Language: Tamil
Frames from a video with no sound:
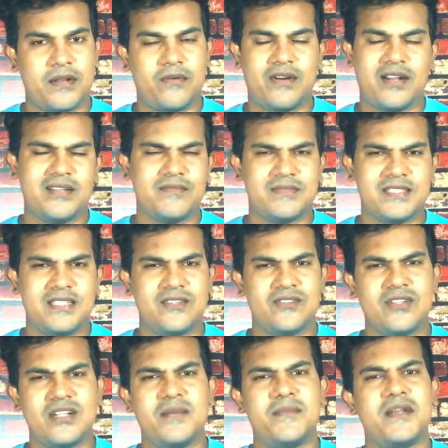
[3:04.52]
உடனே
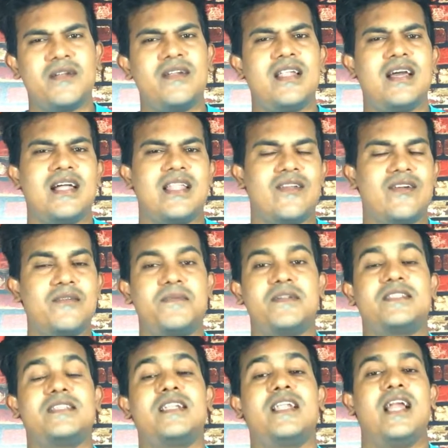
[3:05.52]
இட்ஸ் ஓகே பரவாயில்ல அதெல்லாம்
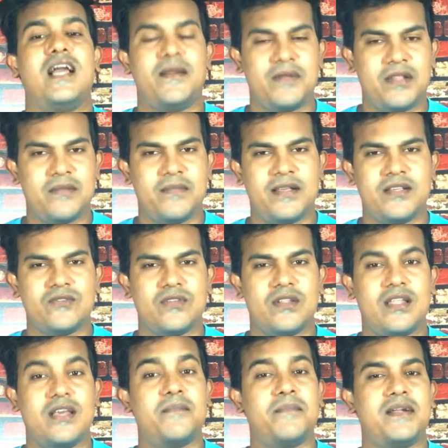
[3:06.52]
பிரச்சனை இல்லை அப்படின்னு மைக்
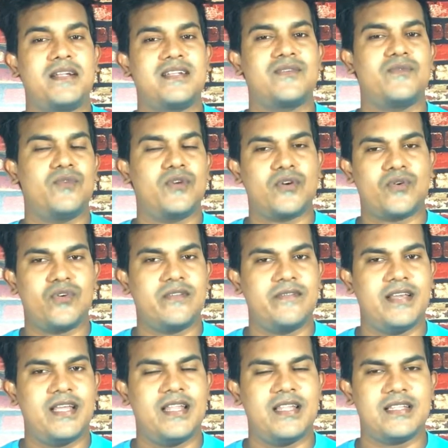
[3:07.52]
சொல்ல பட் உனக்கு ஒரு
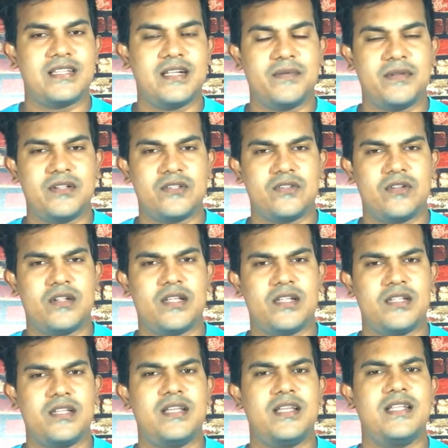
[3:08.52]
வேலை இருக்குது அப்படின்னு
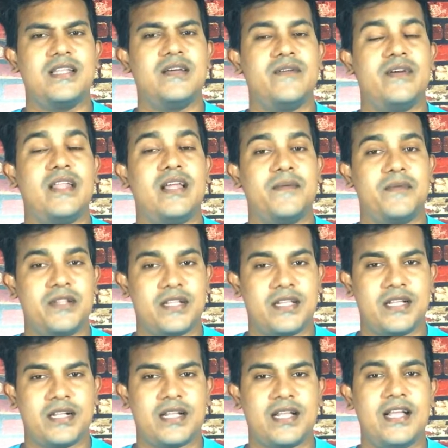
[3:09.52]
சொல்கிறாரு என்ன வேலை அப்படின்னு
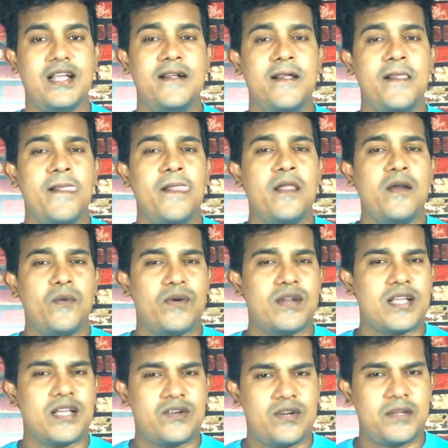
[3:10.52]
கேட்க
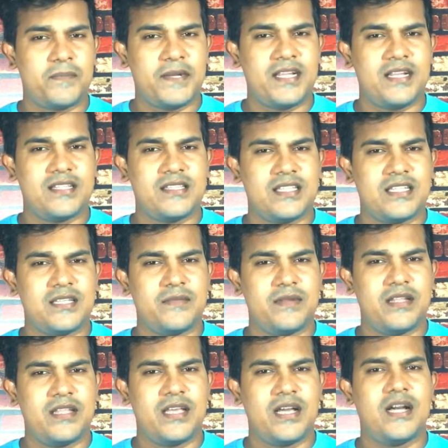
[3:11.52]
உனக்கு என்னோடய பையனை தெரியும்
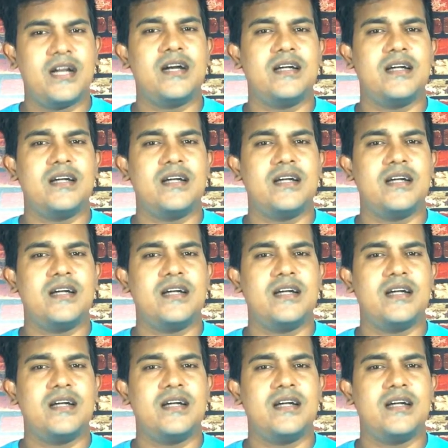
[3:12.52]
இல்லையா